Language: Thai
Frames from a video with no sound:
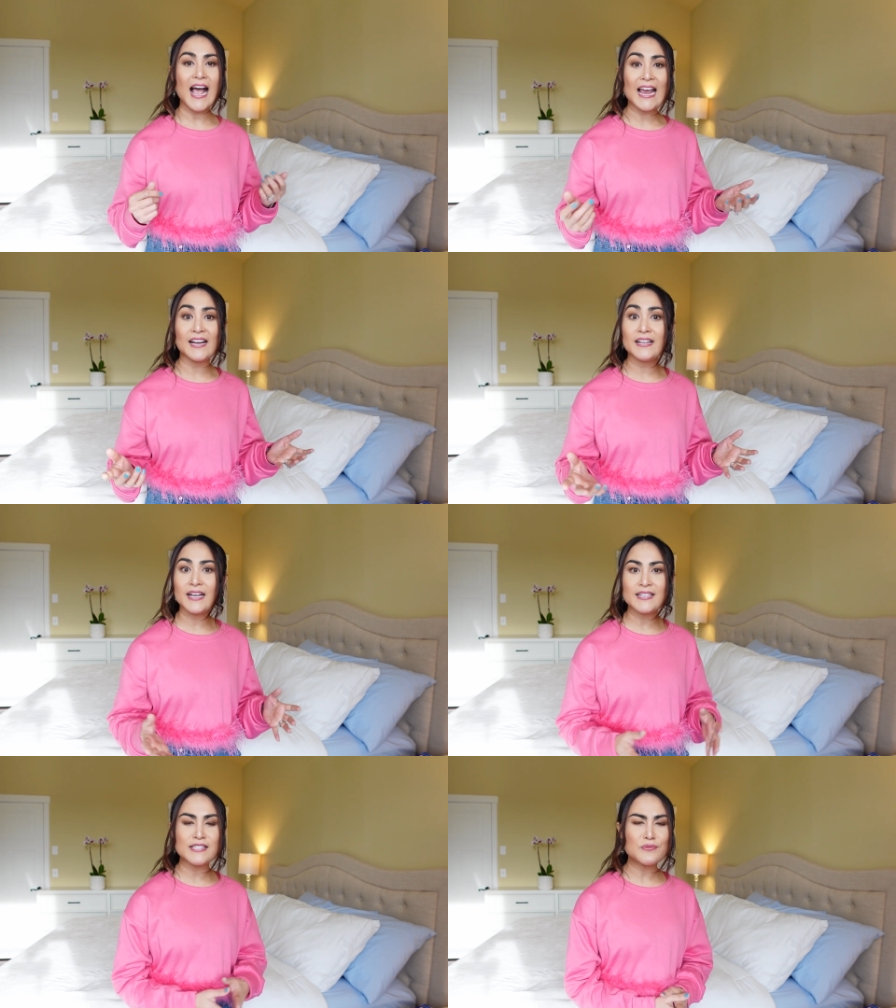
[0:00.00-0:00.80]
หายเลย
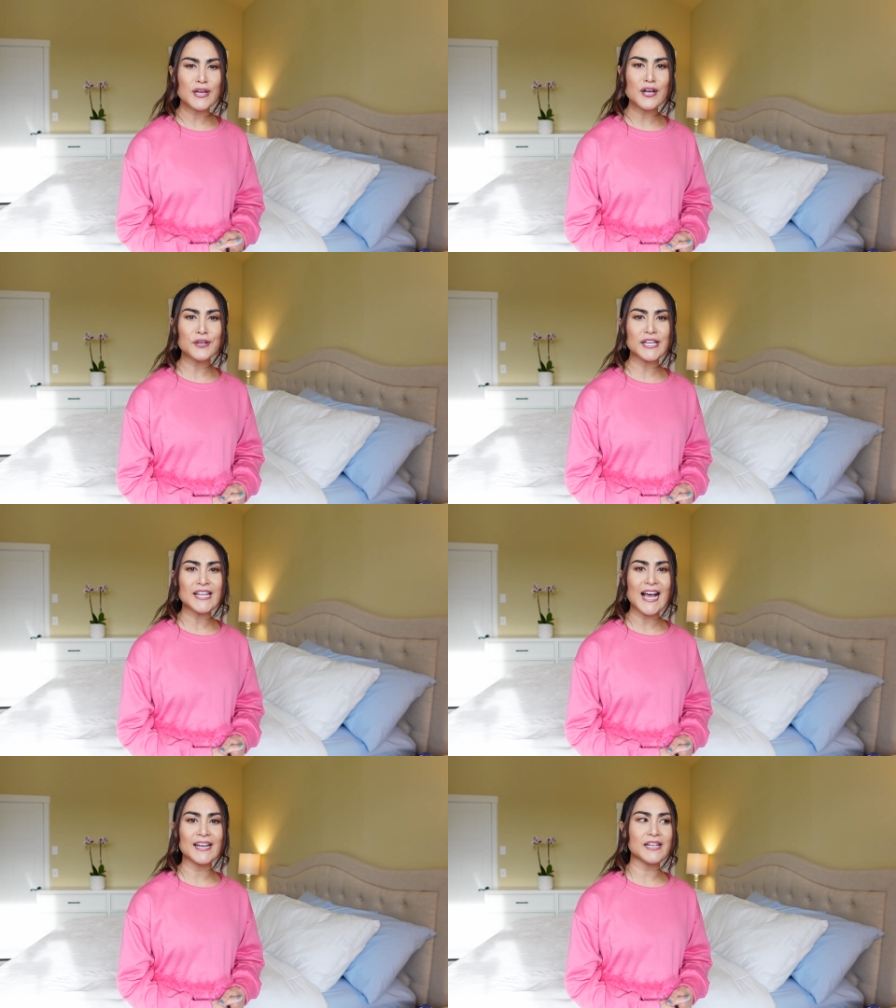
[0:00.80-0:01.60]
นะคะ ซึ่งพี่นัทก็กิน
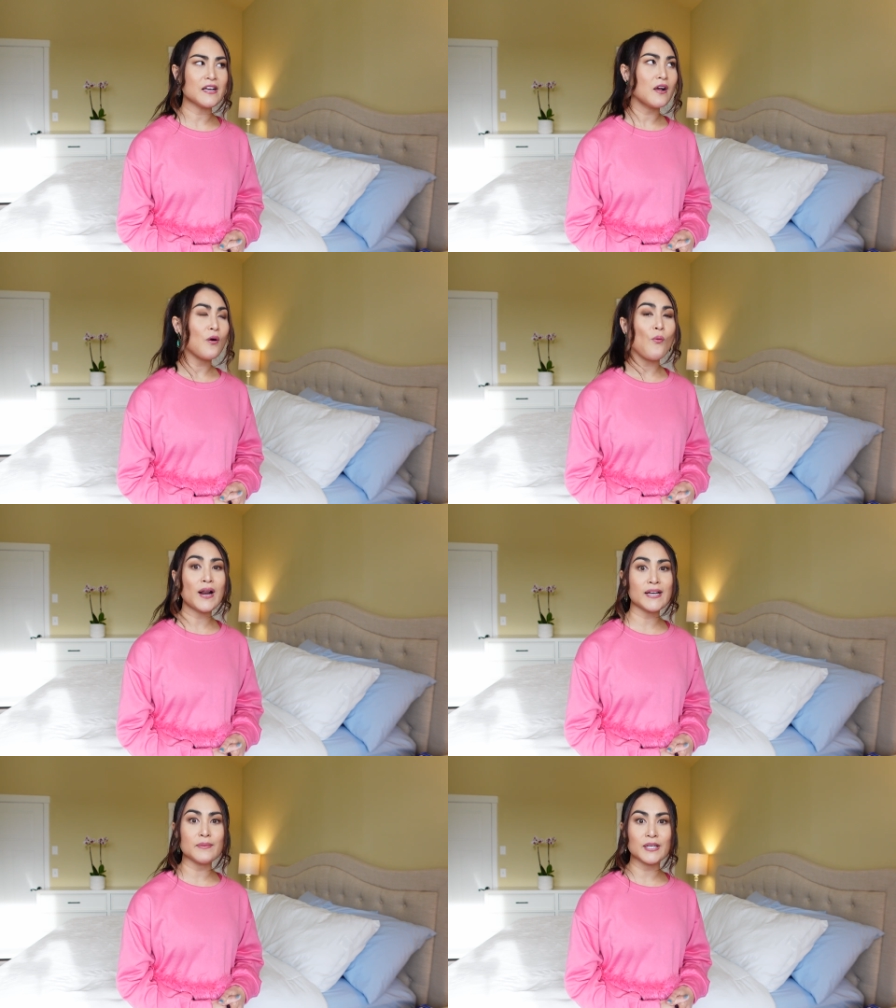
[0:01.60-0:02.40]
ยานี้
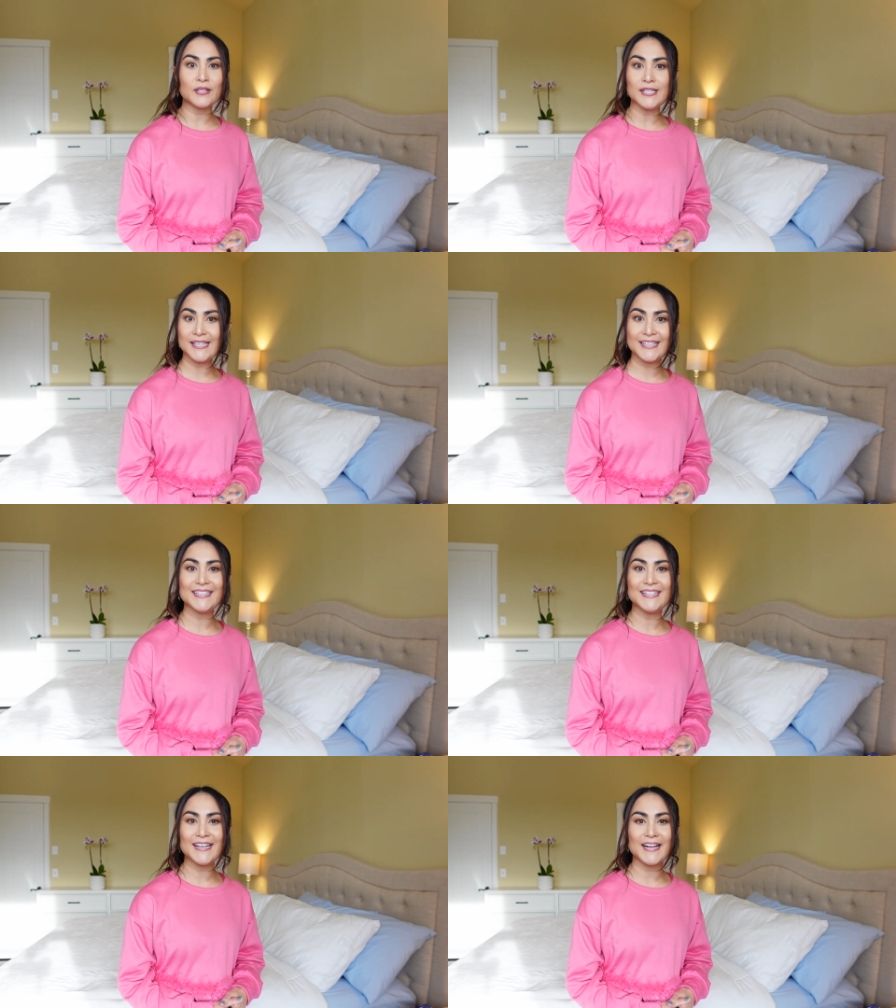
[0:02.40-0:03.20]
วันหนึ่งมันก็ดี
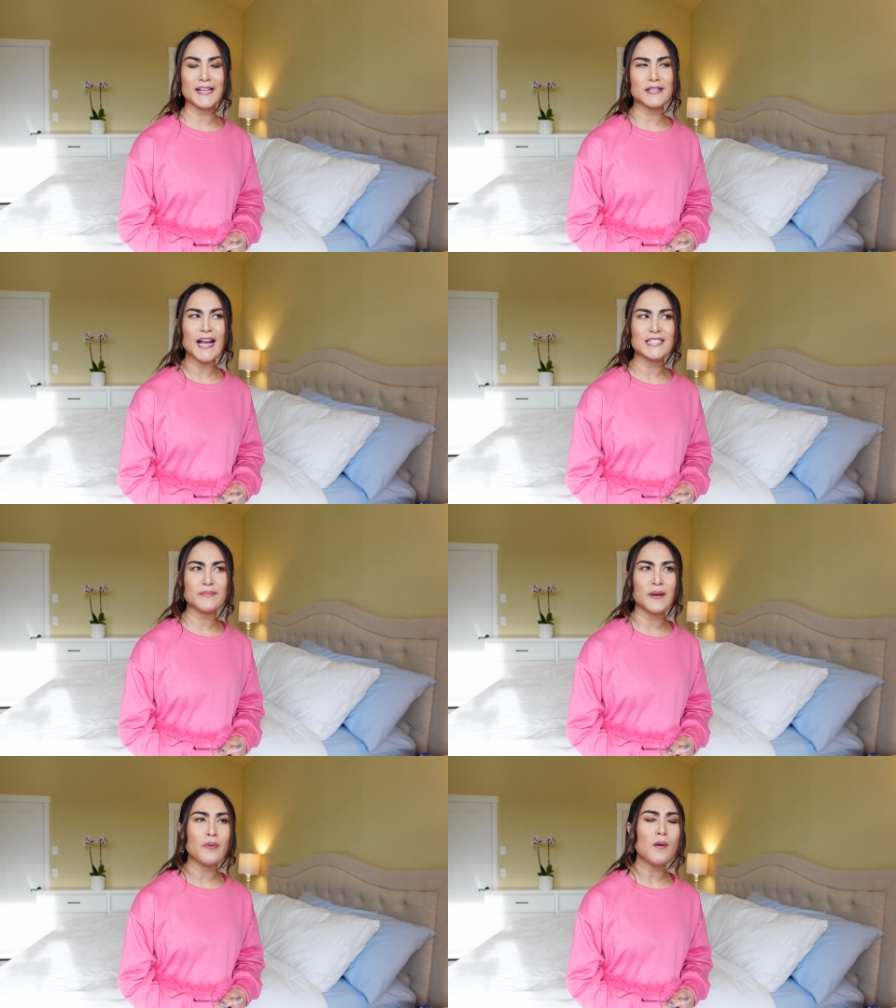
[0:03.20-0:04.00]
ขึ้นเลยนะคะ หรืออาจ
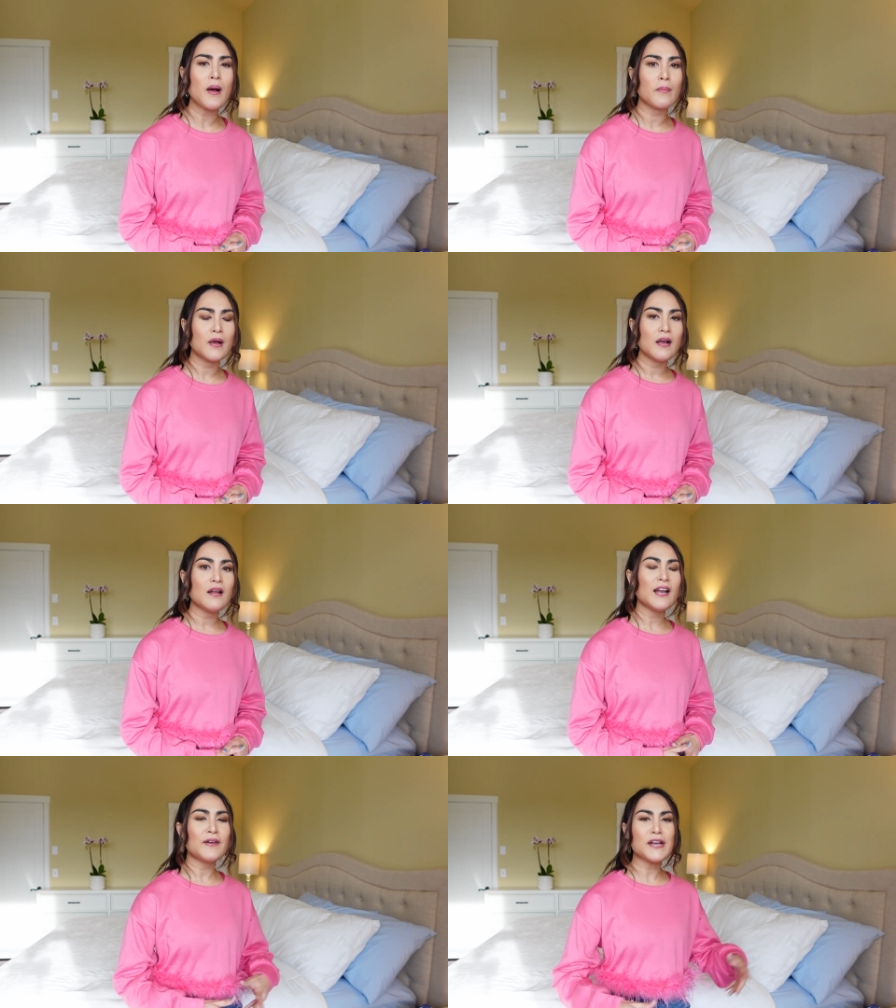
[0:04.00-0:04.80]
จะเป็นเพราะแบบ
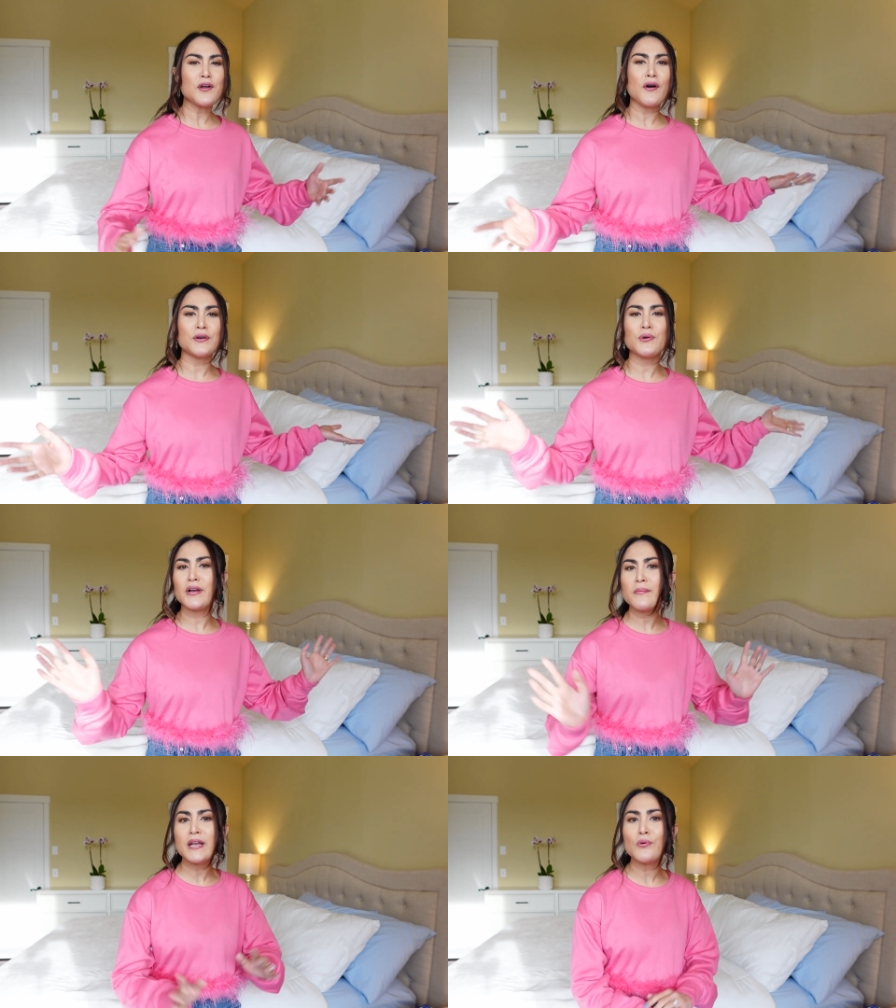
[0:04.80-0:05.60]
เราได้นอนด้ว
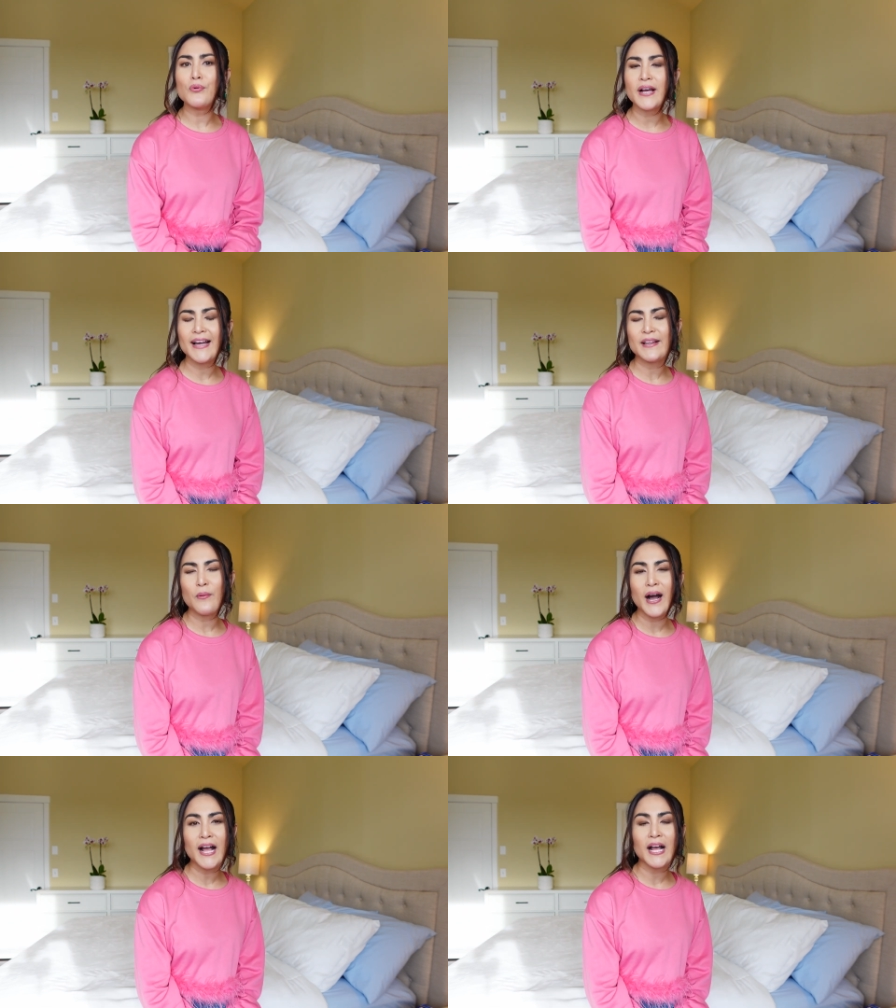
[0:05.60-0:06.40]
ยก็ไม่รู้นะคะ
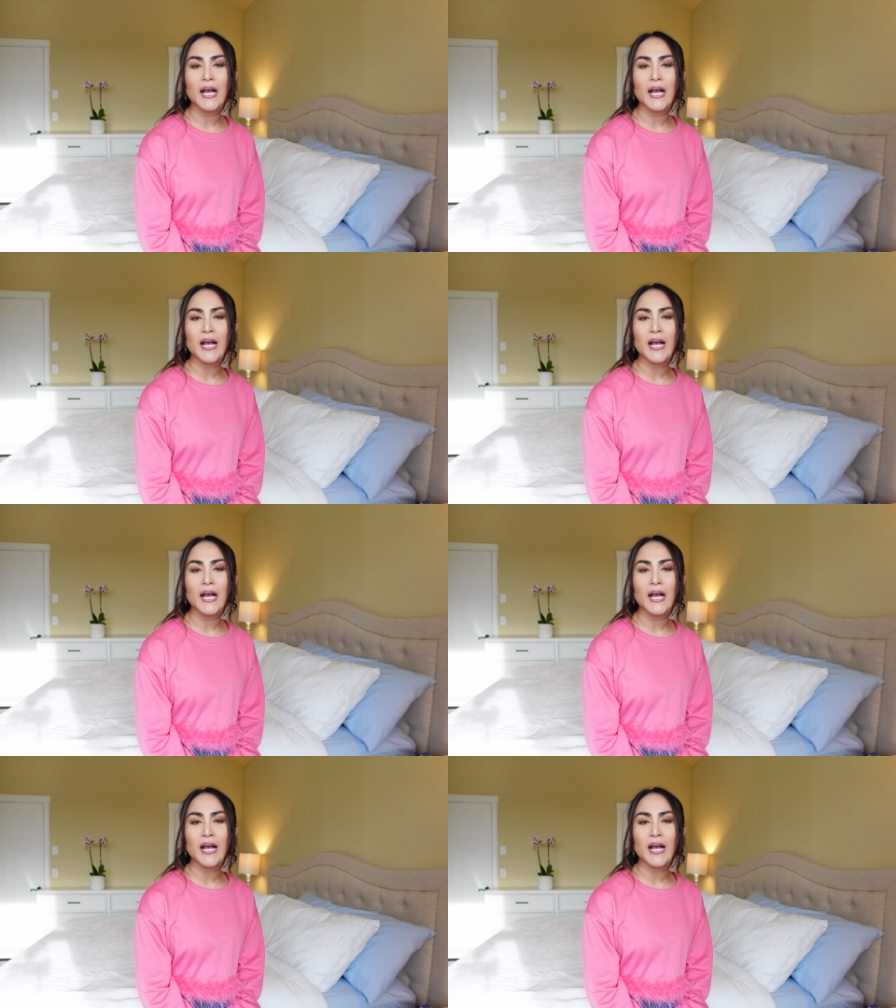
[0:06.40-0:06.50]
แต่ว่า